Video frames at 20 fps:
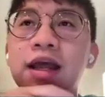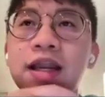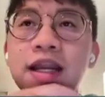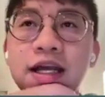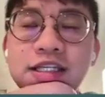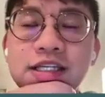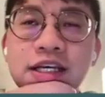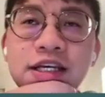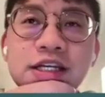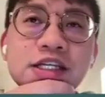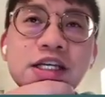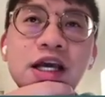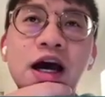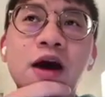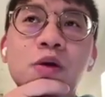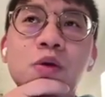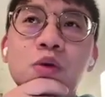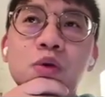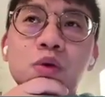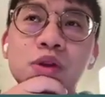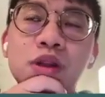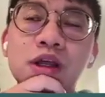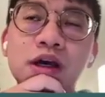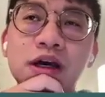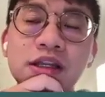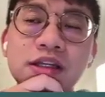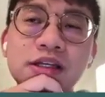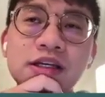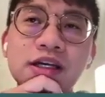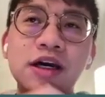那今天上午
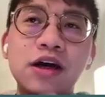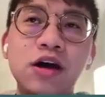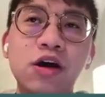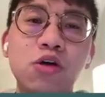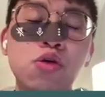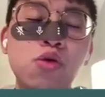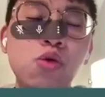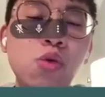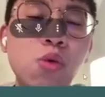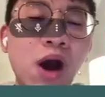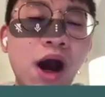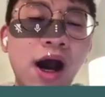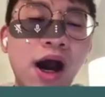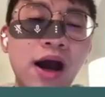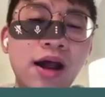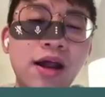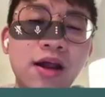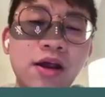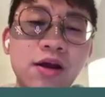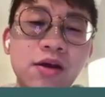的这个 Kuw。